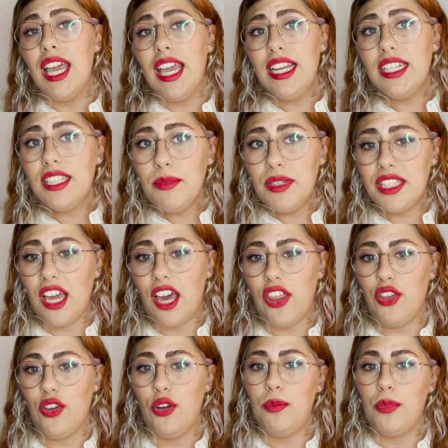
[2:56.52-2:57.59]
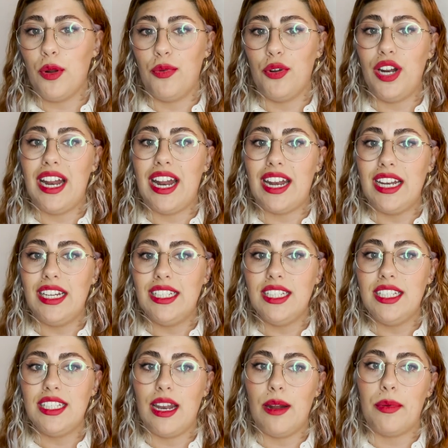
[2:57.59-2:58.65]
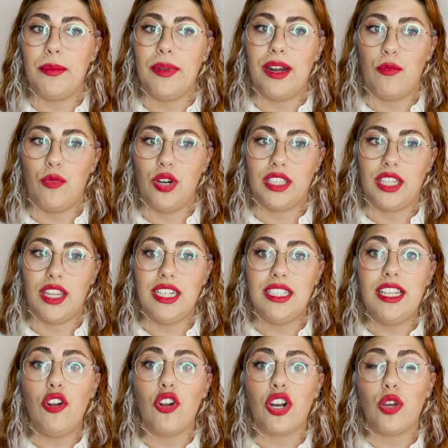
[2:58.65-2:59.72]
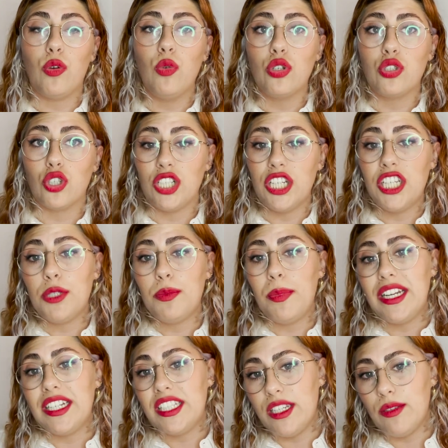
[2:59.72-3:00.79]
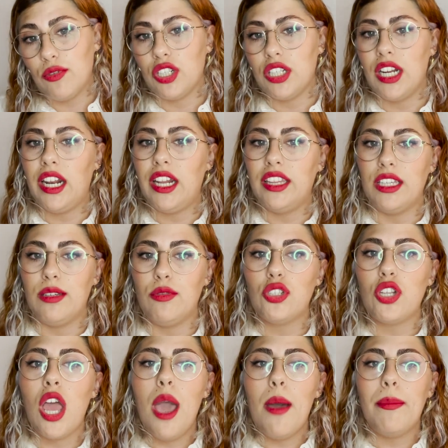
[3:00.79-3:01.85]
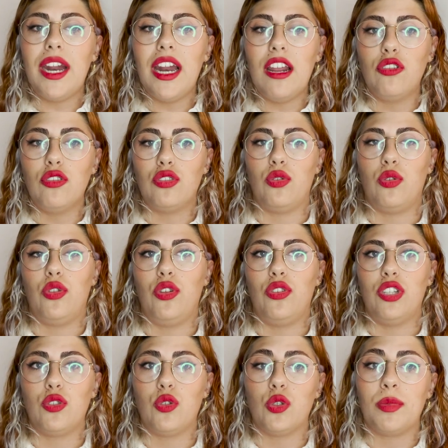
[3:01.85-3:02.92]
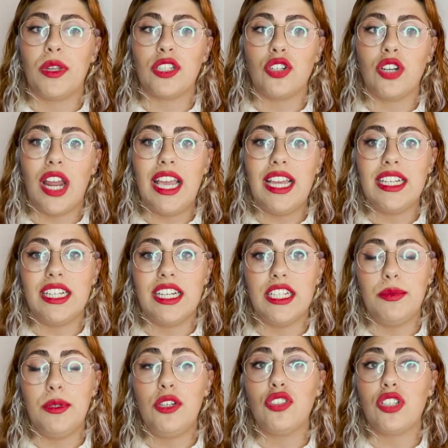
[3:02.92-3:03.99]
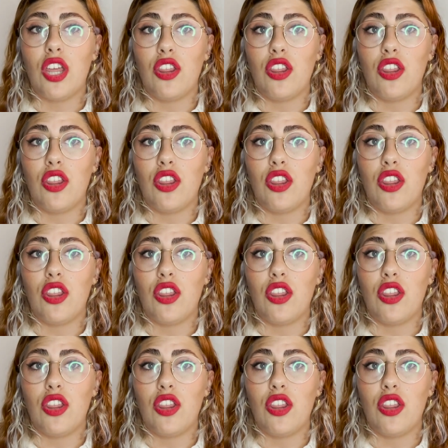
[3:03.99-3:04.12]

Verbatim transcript: Esta investigación propone el análisis de la primera muerte, desde los recursos expresivos y narrativos para la construcción de sus personajes lésbicos